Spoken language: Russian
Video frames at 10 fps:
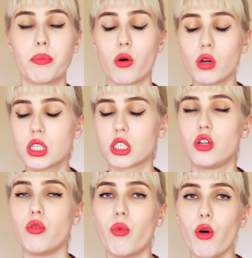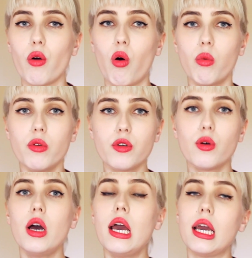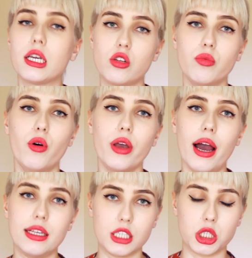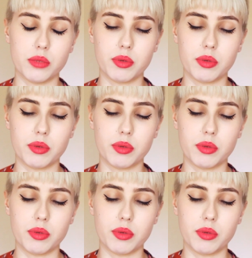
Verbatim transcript: Просто с любой обувью и с любой одеждой.